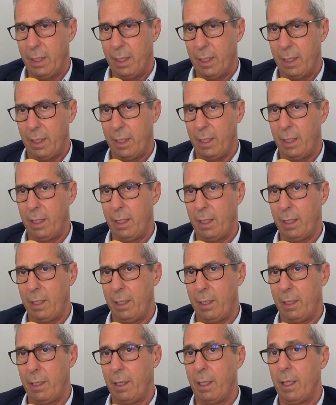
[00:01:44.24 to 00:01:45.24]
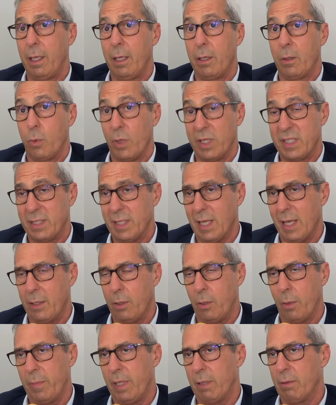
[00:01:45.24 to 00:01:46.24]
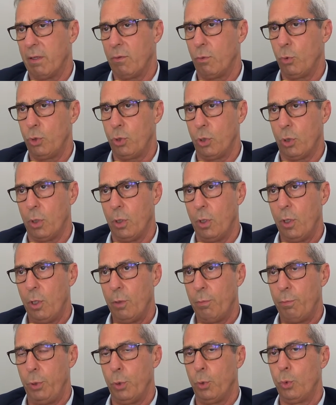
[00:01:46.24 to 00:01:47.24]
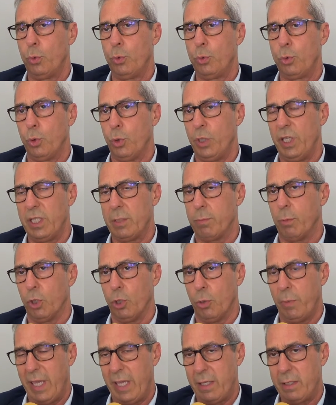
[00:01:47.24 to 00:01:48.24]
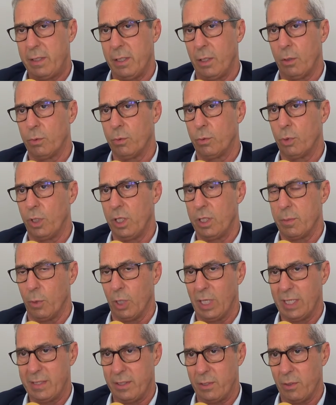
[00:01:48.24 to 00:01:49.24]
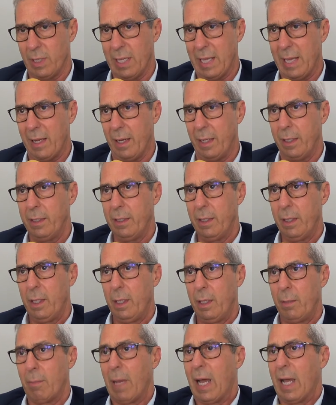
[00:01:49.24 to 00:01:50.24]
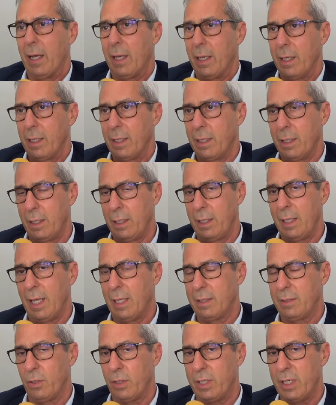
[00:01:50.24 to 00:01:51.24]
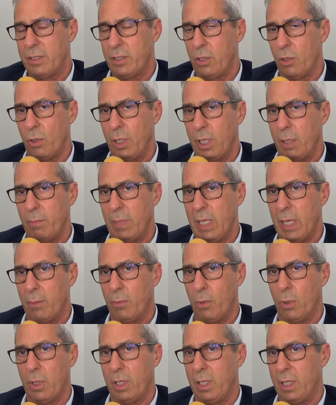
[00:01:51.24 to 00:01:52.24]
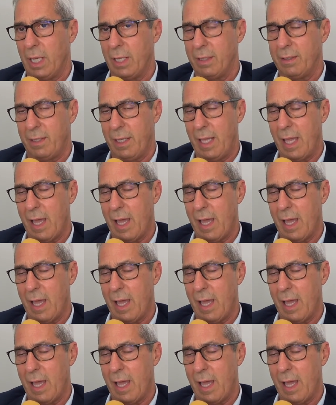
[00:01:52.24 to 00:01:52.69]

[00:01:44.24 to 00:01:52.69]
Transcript: e quest'anno abbiamo avuto più un turismo domestico, un turismo nazionale, ma eh, in altre occasioni abbiamo, in altri